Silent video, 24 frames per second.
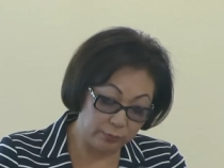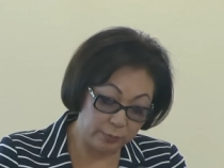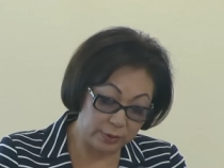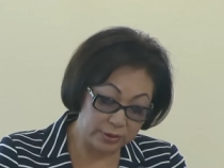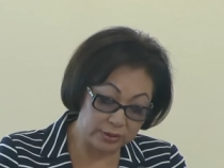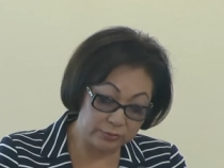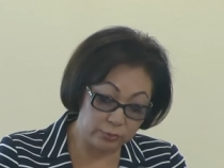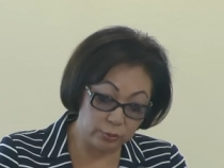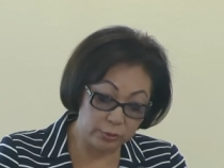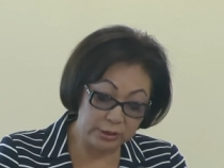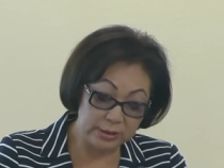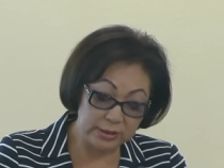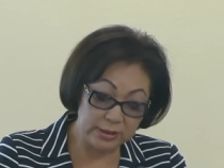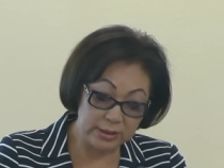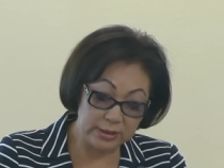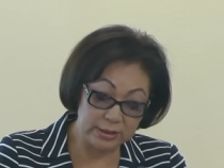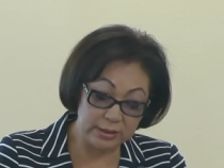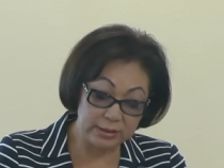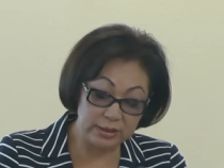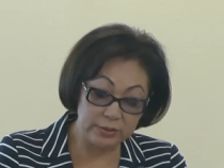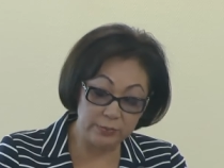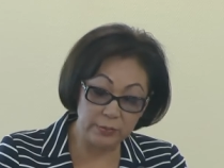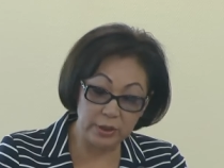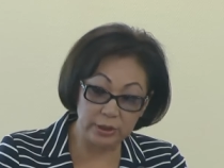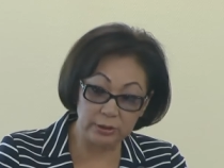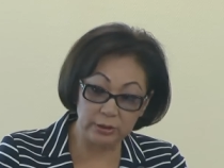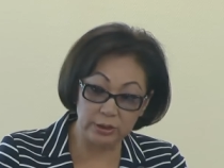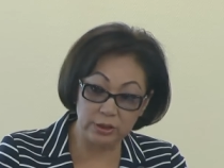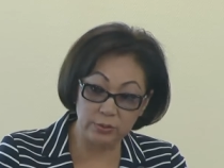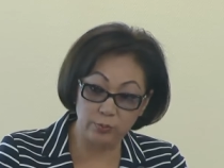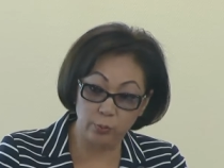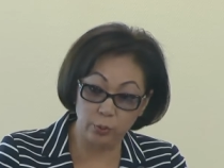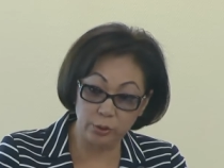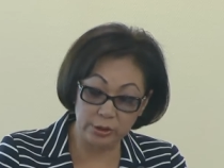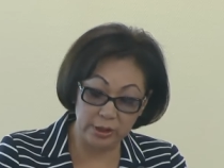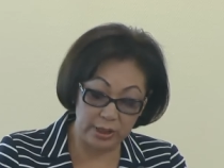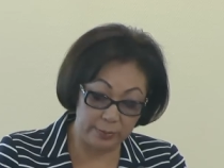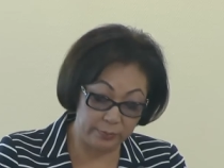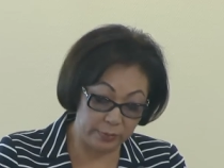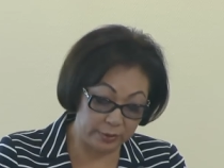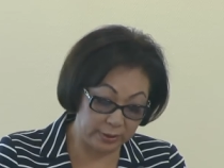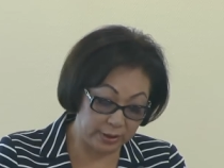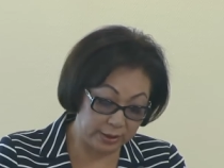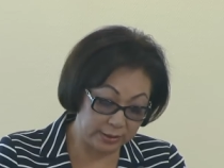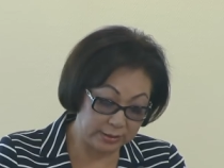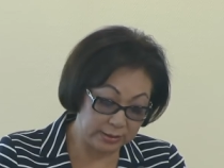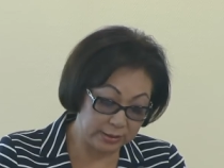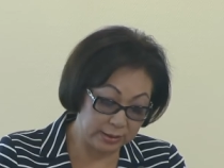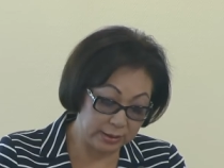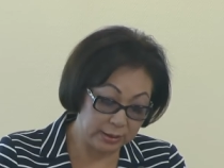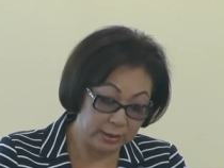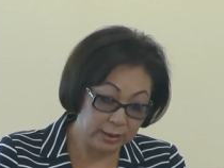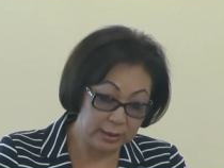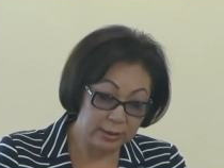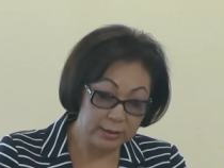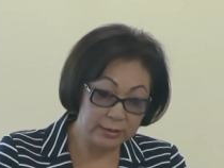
позволит снизить смертность после операций